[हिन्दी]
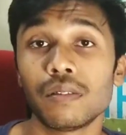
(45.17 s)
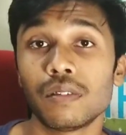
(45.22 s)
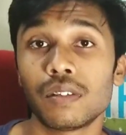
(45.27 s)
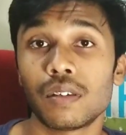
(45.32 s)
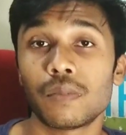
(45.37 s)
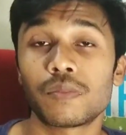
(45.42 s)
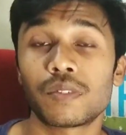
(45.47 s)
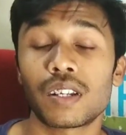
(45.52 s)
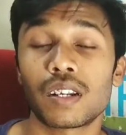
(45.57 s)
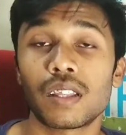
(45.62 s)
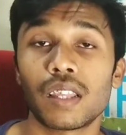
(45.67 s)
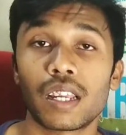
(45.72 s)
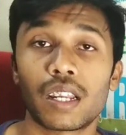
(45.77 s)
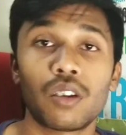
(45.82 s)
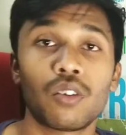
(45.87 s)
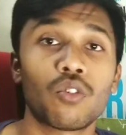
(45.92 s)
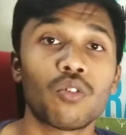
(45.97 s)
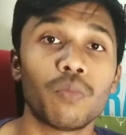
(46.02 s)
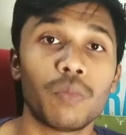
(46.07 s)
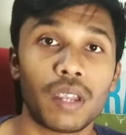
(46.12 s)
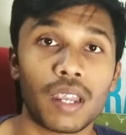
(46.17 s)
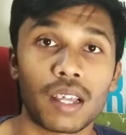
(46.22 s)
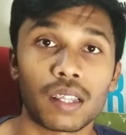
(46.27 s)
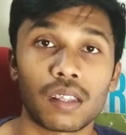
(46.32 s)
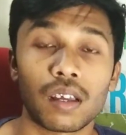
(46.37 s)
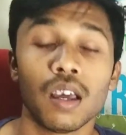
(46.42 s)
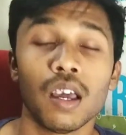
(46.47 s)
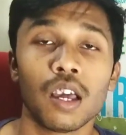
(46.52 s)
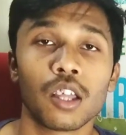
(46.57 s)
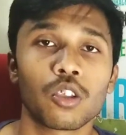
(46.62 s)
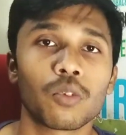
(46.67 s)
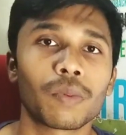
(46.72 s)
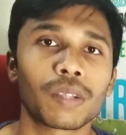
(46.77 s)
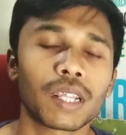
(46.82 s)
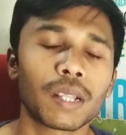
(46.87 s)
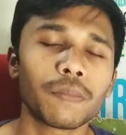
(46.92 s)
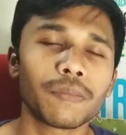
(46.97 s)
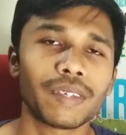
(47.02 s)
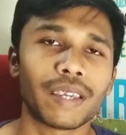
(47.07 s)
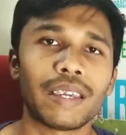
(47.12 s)
चिपसेट देखने को मिला था तो
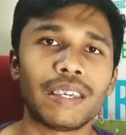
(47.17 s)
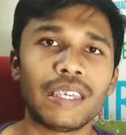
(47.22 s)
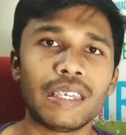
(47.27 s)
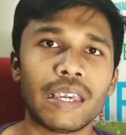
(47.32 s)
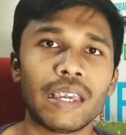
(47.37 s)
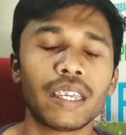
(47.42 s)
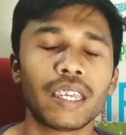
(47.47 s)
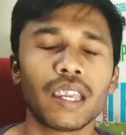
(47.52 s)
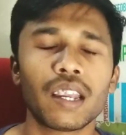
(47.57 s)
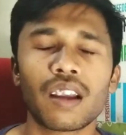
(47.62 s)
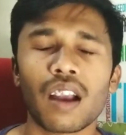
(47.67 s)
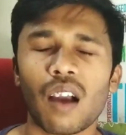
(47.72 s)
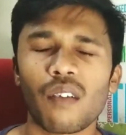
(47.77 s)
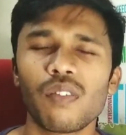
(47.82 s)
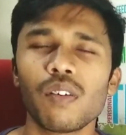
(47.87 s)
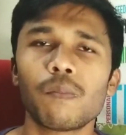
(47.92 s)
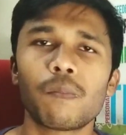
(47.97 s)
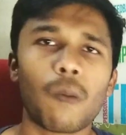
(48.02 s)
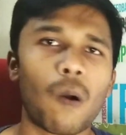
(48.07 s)
मतलब यही है कि काफ़ी